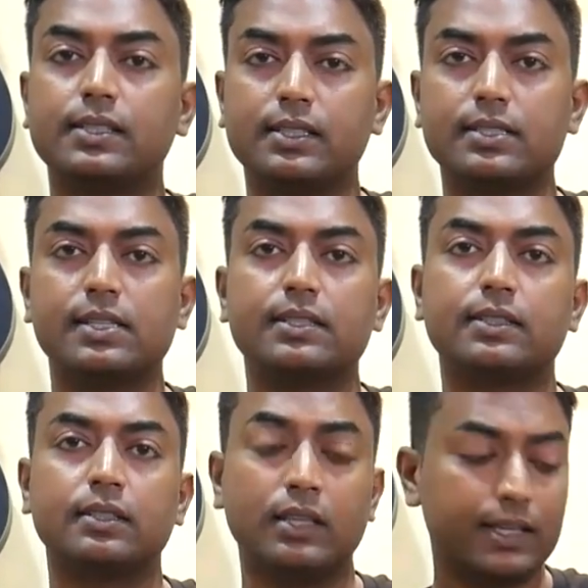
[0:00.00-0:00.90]
सीरीज़ ले
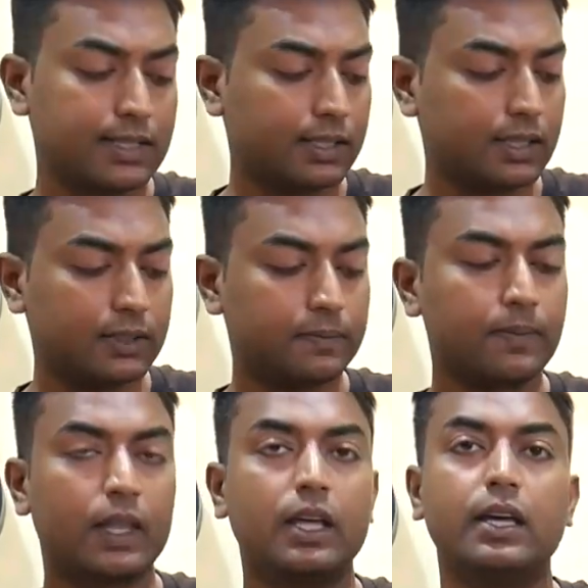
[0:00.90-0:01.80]
ले सकते हैं
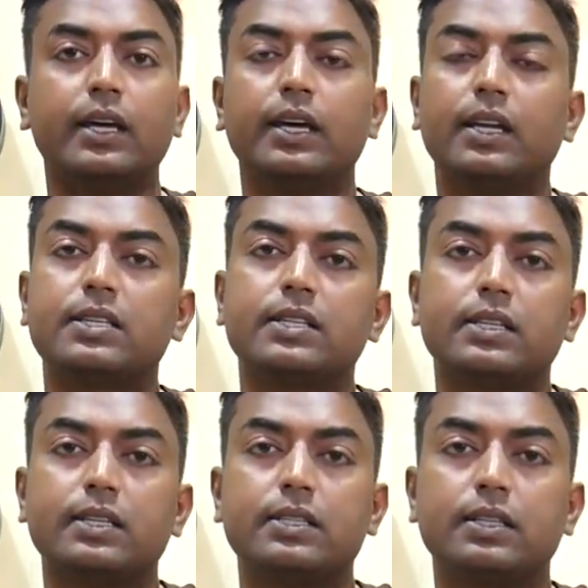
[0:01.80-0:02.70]
एलेक्स
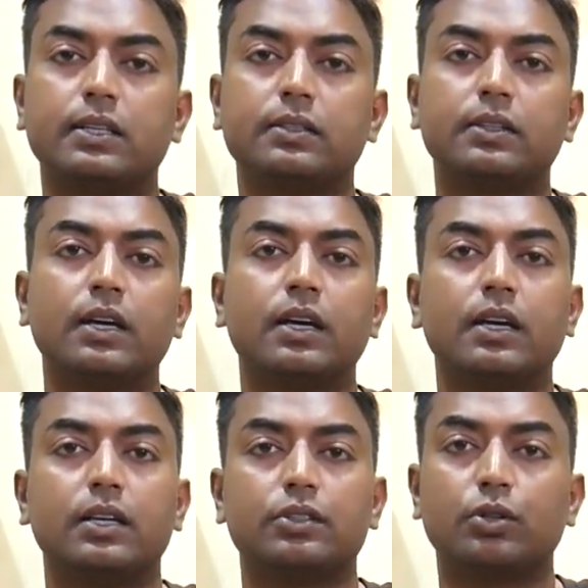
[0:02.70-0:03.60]
सीरीज़ uh,
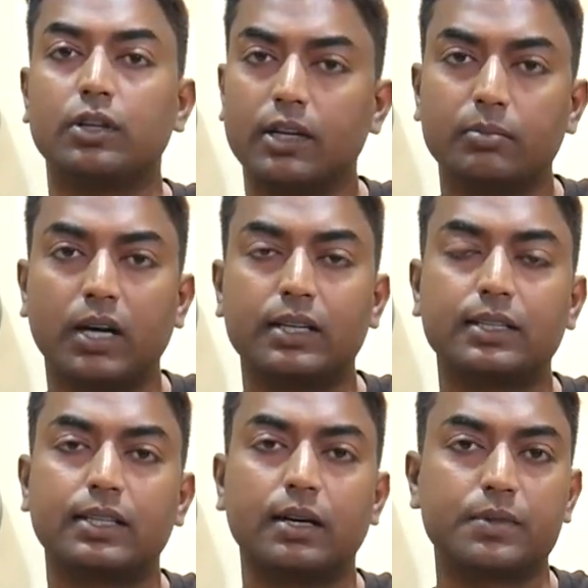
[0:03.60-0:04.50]
जो लिटिल मार्टिन
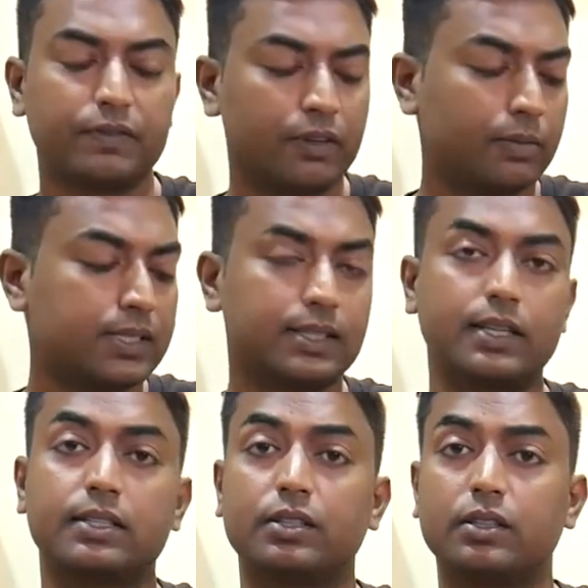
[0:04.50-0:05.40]
के नाम से फेमस है
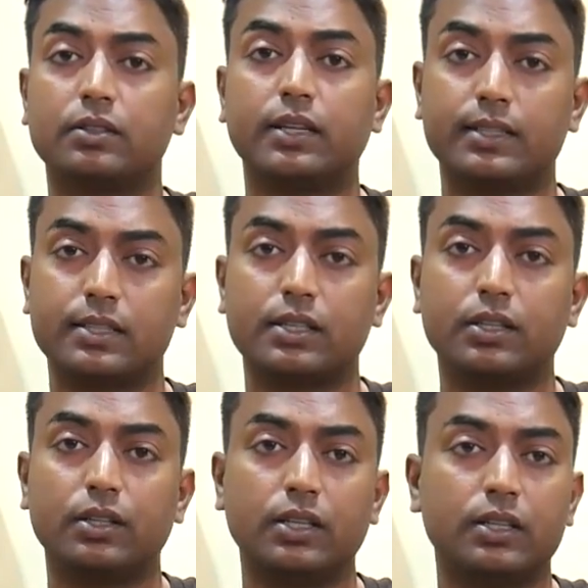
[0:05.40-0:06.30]
एज अ सेड
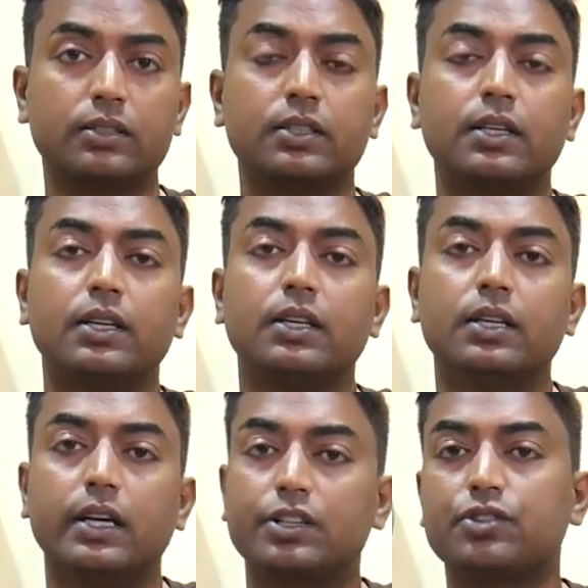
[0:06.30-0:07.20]

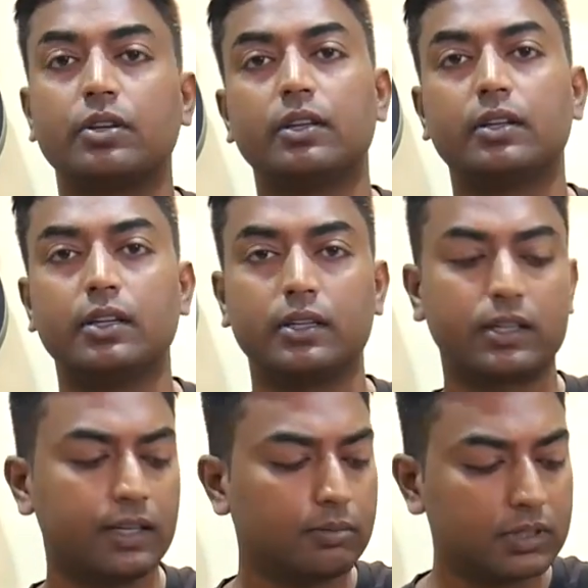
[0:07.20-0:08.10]
अर्लियर एच शरीन ने
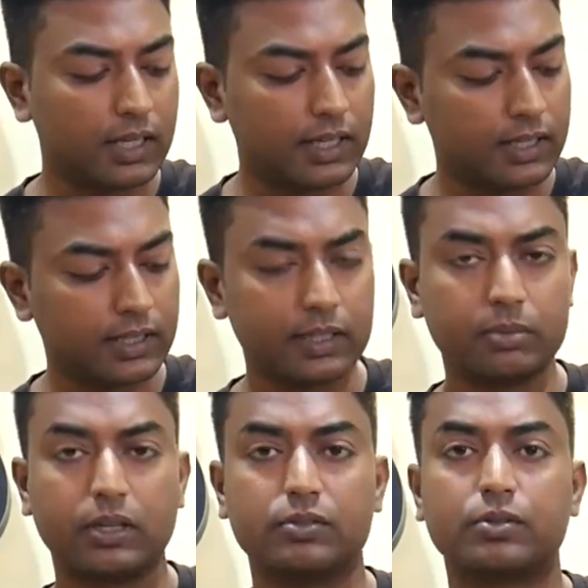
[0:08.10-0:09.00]
कई बजाया है कई
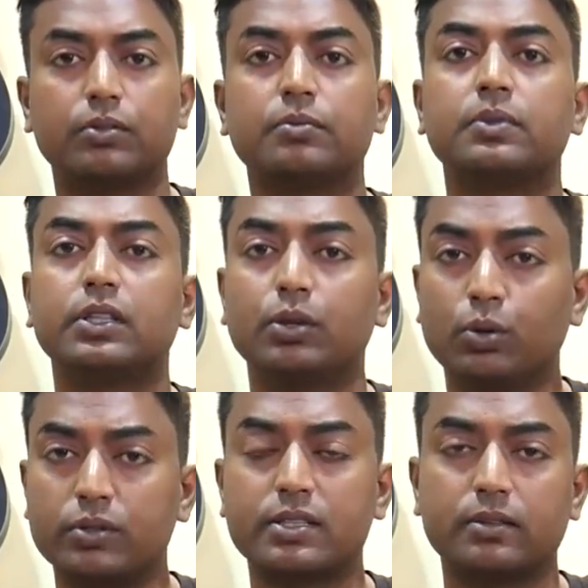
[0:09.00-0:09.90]
बार उसको ही
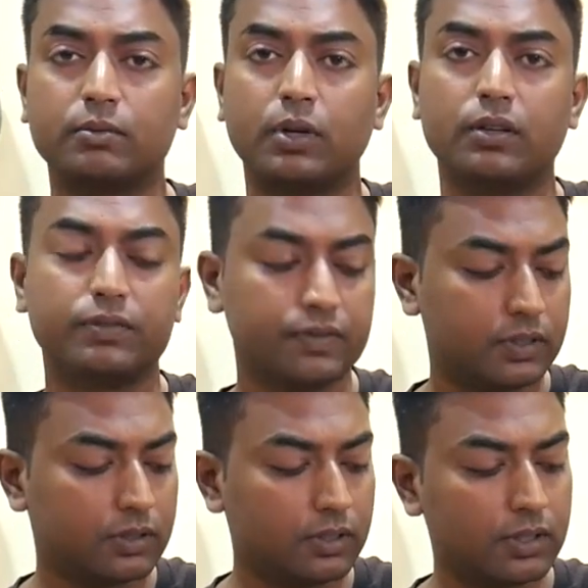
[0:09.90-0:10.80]
ओन्स वन ऑफ
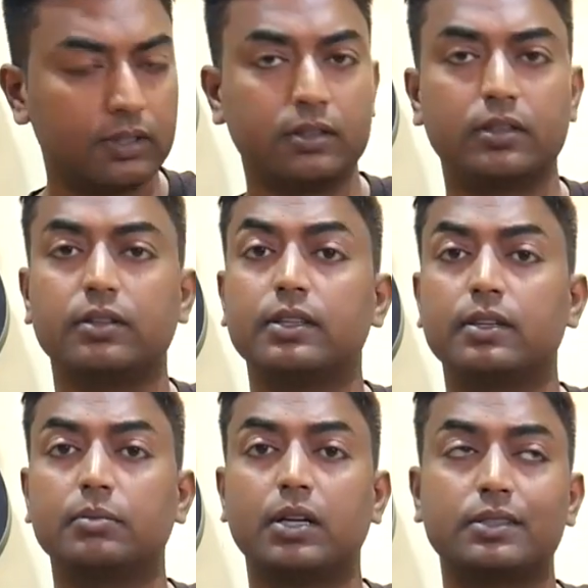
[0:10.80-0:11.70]
द
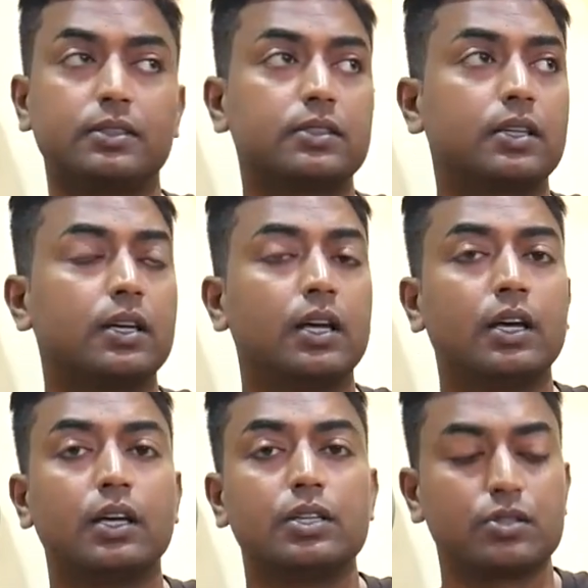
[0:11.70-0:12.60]
लिटिल मार्टिन
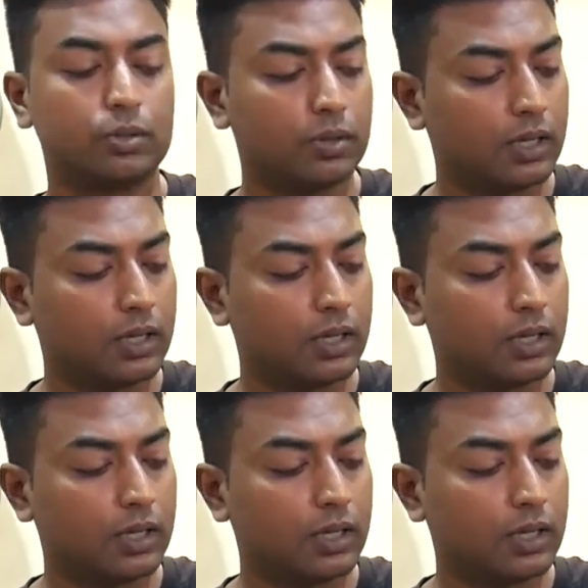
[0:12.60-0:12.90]
सो